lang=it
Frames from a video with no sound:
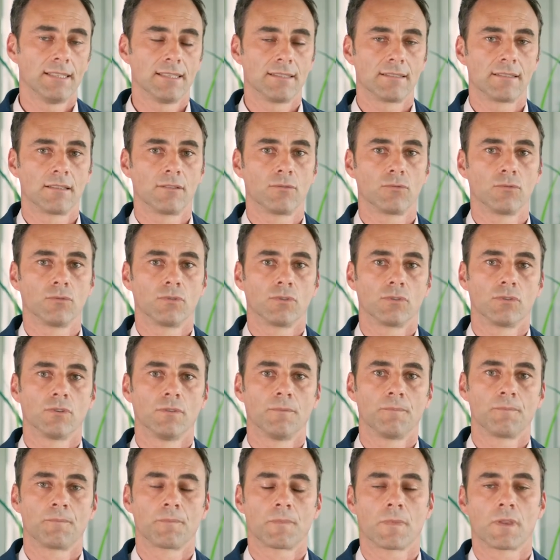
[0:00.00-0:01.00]

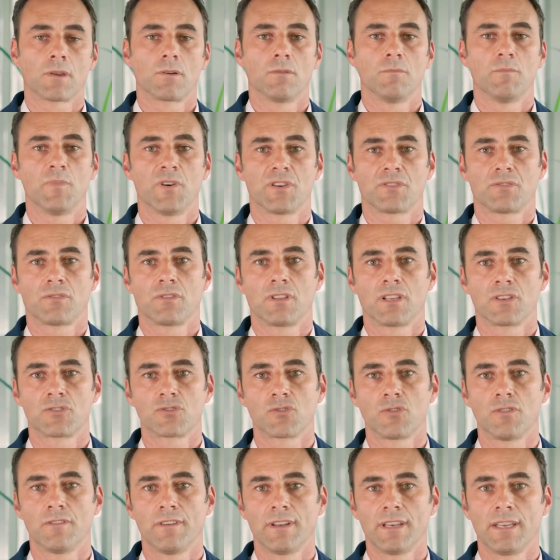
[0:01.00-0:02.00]
innanzitutto, composto da
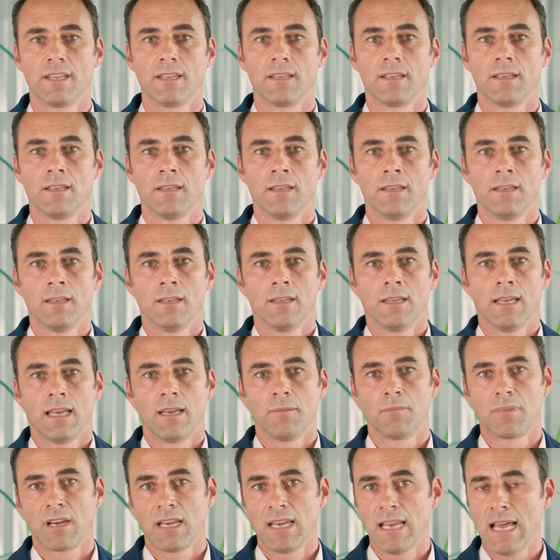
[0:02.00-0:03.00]
giovani
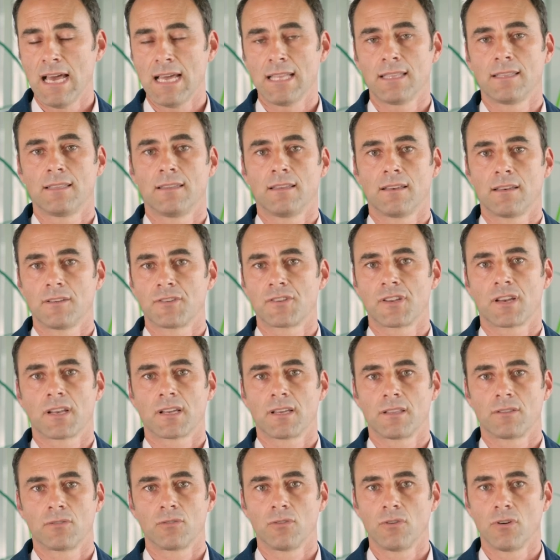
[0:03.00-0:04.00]
e brillanti
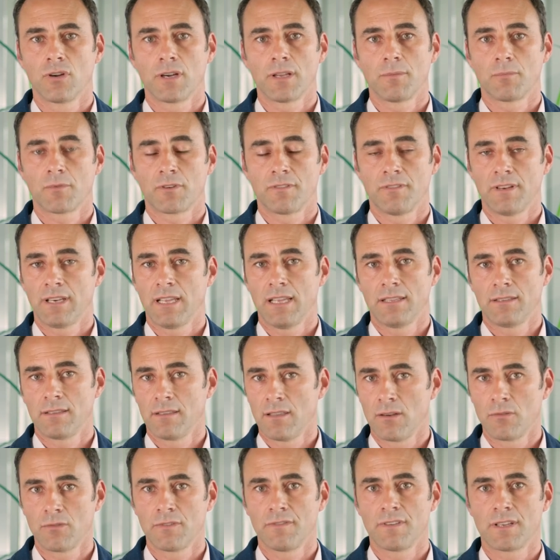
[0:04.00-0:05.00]
ricercatori provenienti
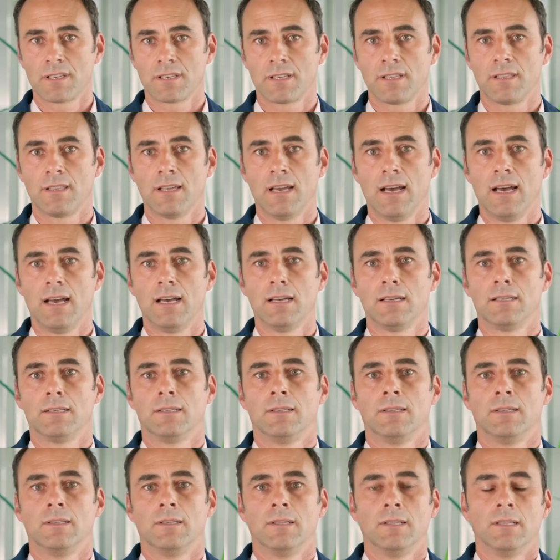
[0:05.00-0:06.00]
dall'università,
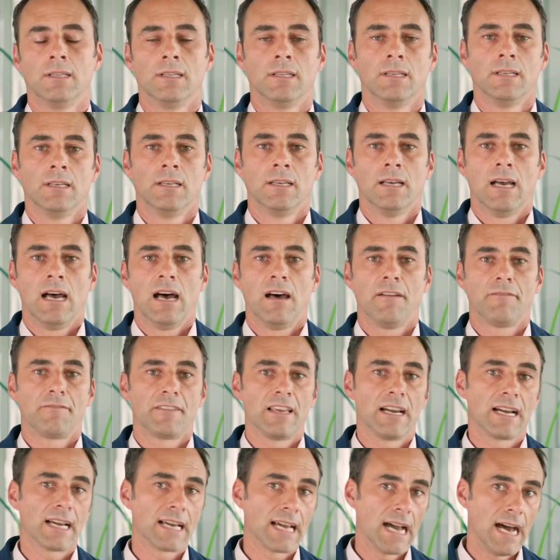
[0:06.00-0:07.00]

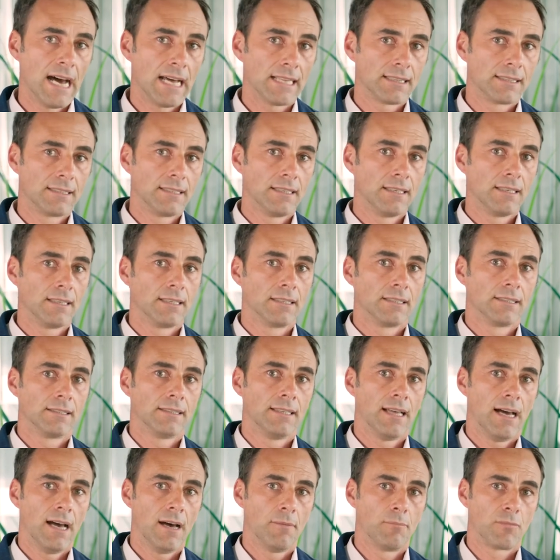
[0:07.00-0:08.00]
affiancati
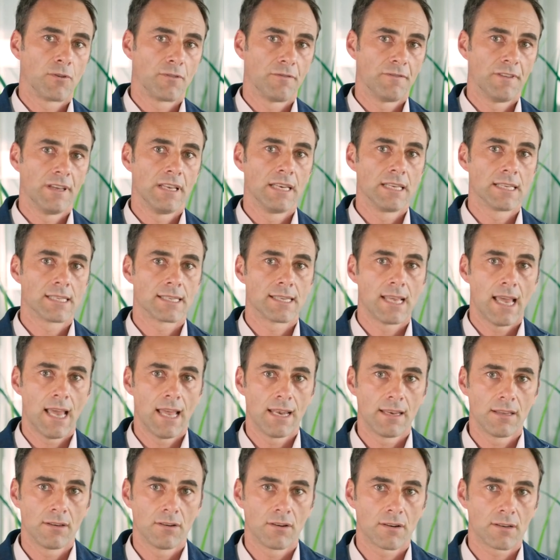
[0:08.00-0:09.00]
da profili
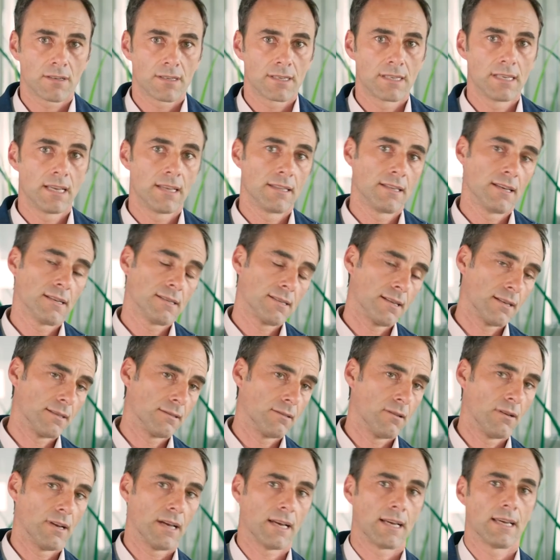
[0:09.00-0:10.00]
senior sia di
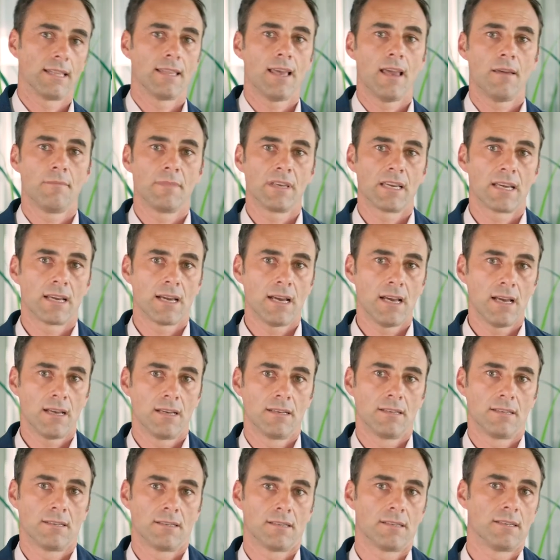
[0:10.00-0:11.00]
estrazione
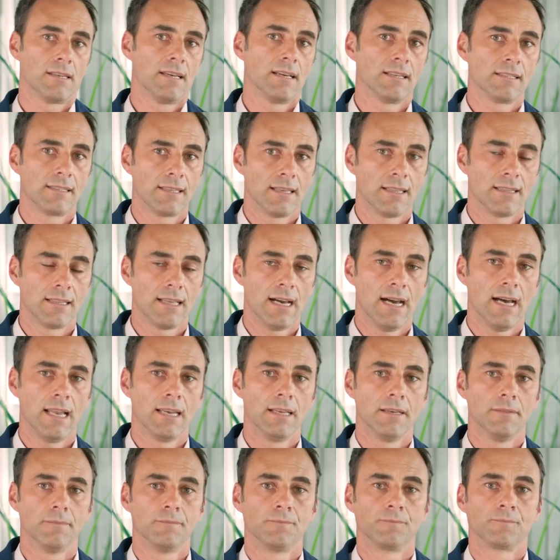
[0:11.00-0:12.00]
accademica sia
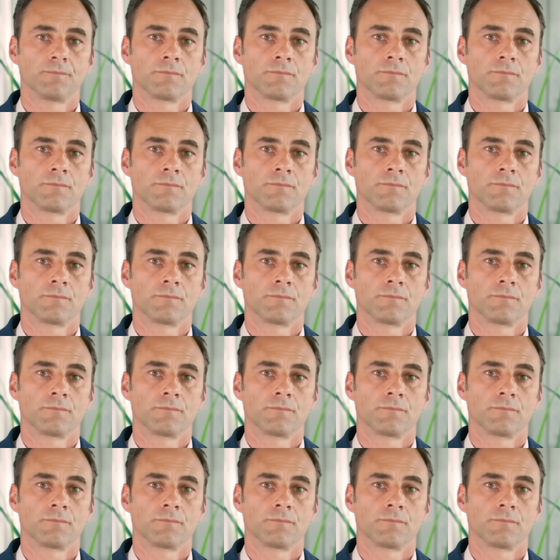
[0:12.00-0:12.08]
aziendale.